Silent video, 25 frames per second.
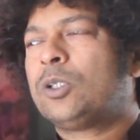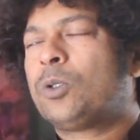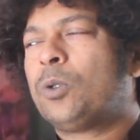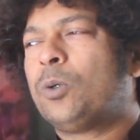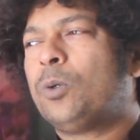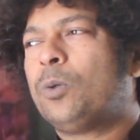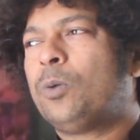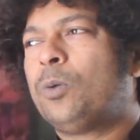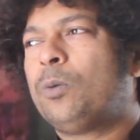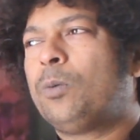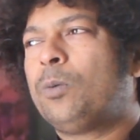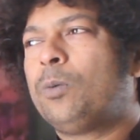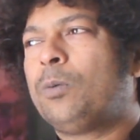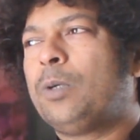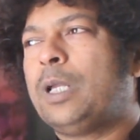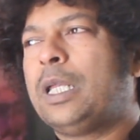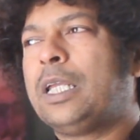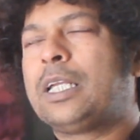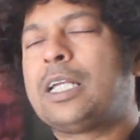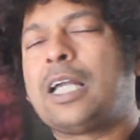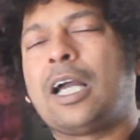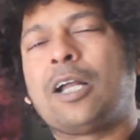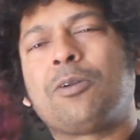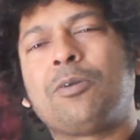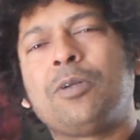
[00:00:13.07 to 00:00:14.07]
তো
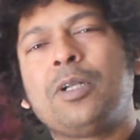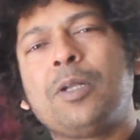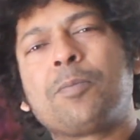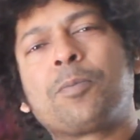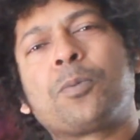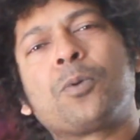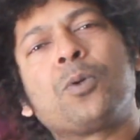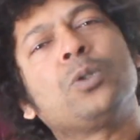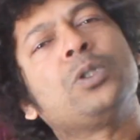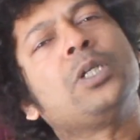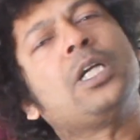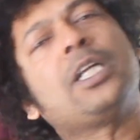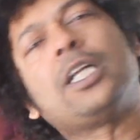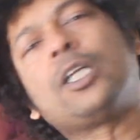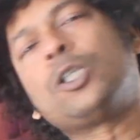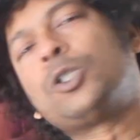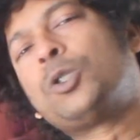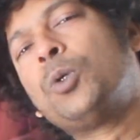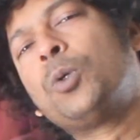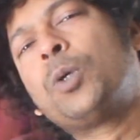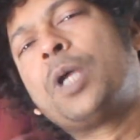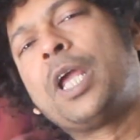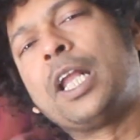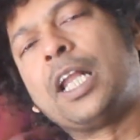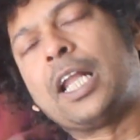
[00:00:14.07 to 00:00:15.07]
এই কারণে প্রজারা
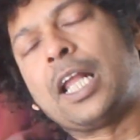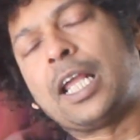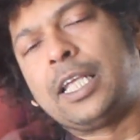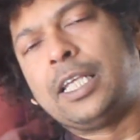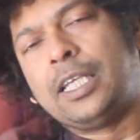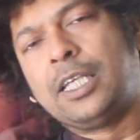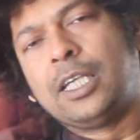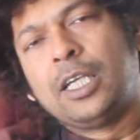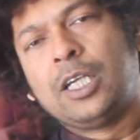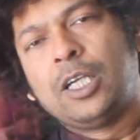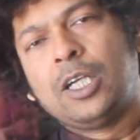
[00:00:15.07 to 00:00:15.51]
সুখে নাই